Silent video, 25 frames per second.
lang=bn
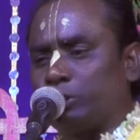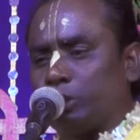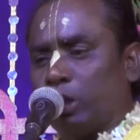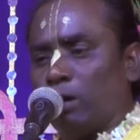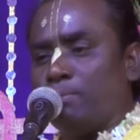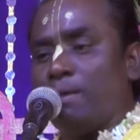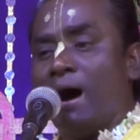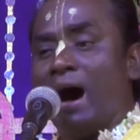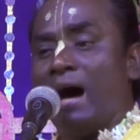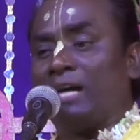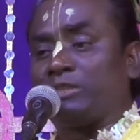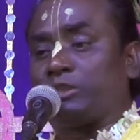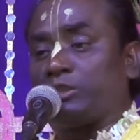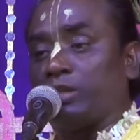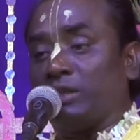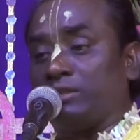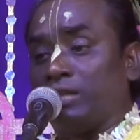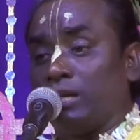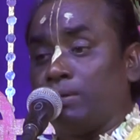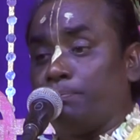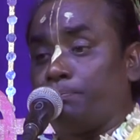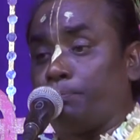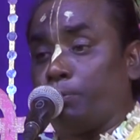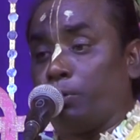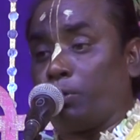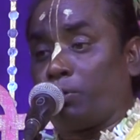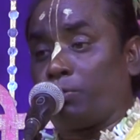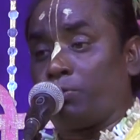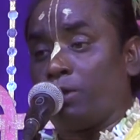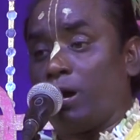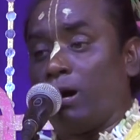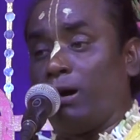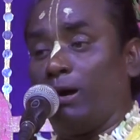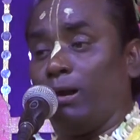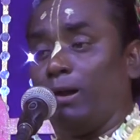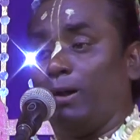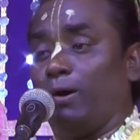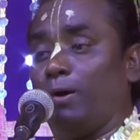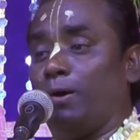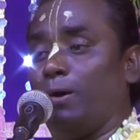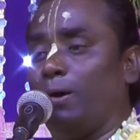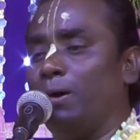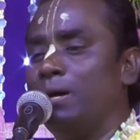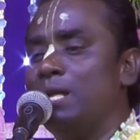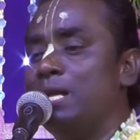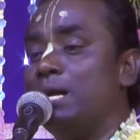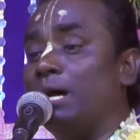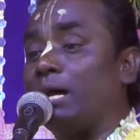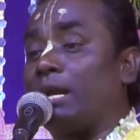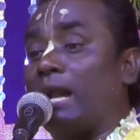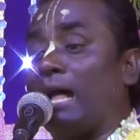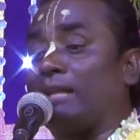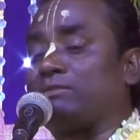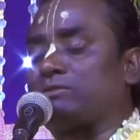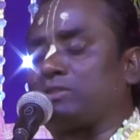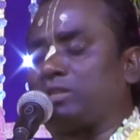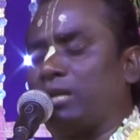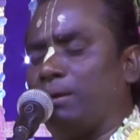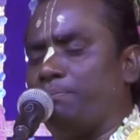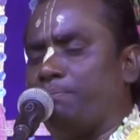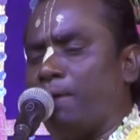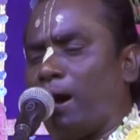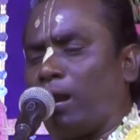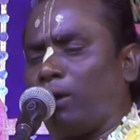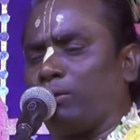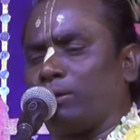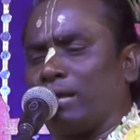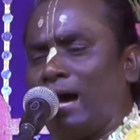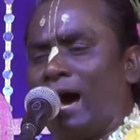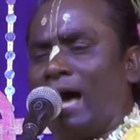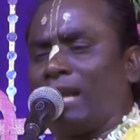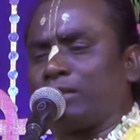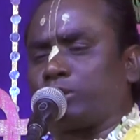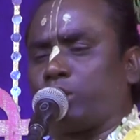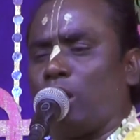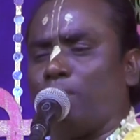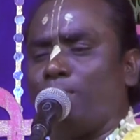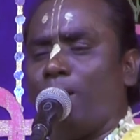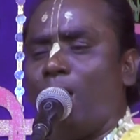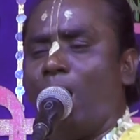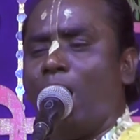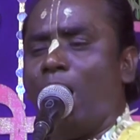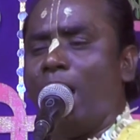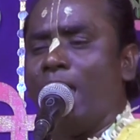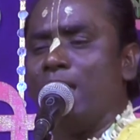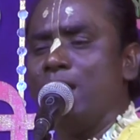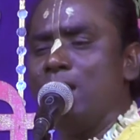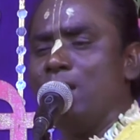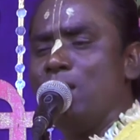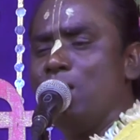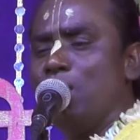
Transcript: সমাজ যেদিন পূর্ণ হলো রাত্রি বারোটার সময়